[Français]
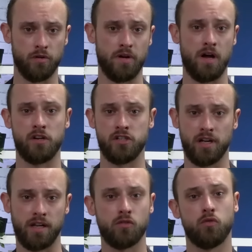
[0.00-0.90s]
euh, agir,
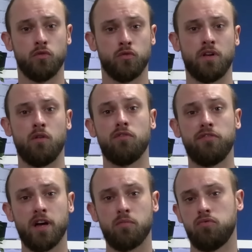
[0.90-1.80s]
qu'est-ce que nous allons
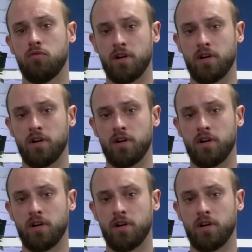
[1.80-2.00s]
faire pour